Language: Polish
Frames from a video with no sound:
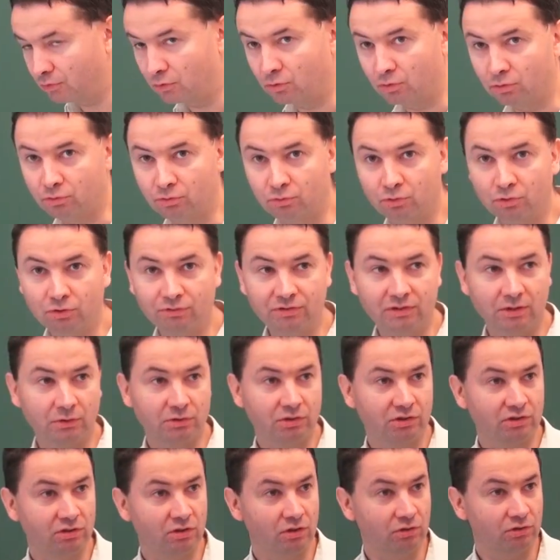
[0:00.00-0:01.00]
w ogródku, już
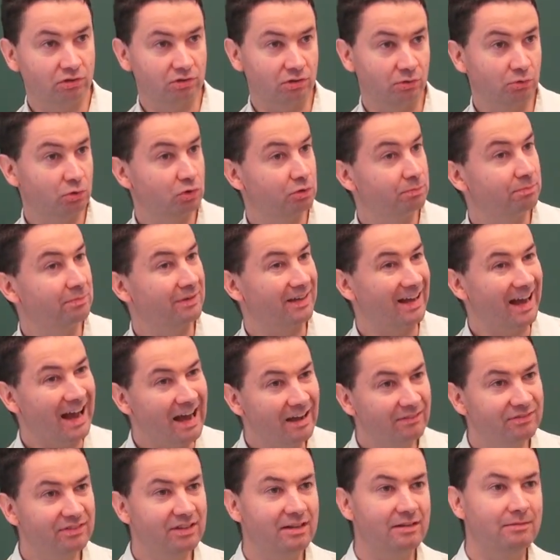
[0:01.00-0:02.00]
witał się z gąską, już
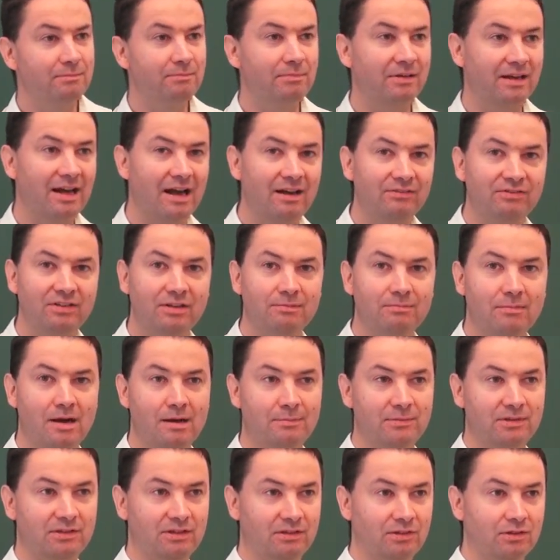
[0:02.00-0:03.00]
prawie, prawie
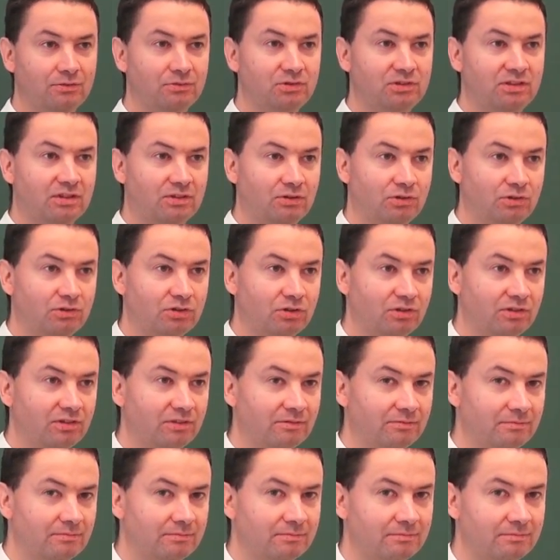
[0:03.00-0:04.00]
mamy ten dowód zakończony.